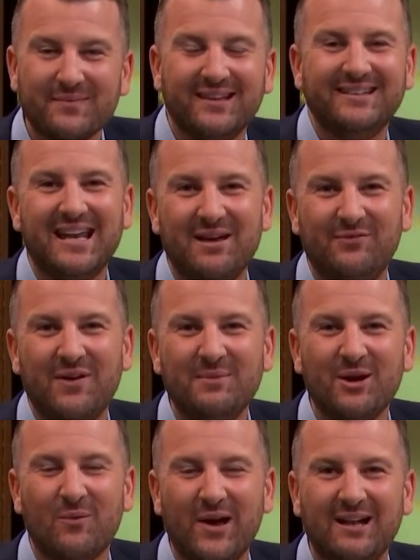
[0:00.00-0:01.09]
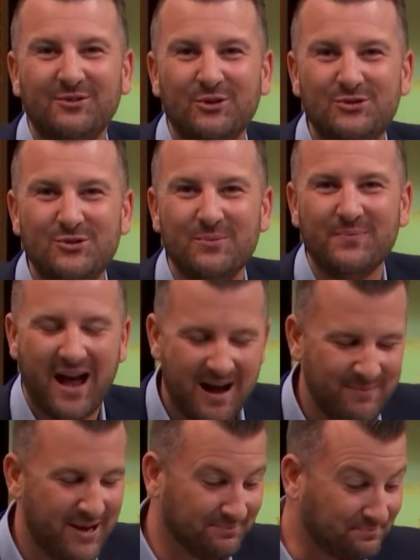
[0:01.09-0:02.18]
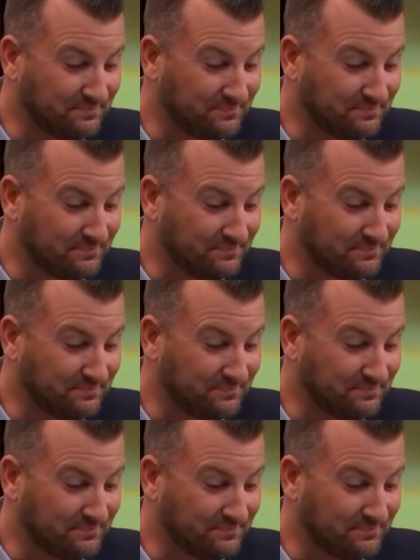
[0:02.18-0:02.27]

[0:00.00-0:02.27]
dans la famille royale de Dieu. Amen.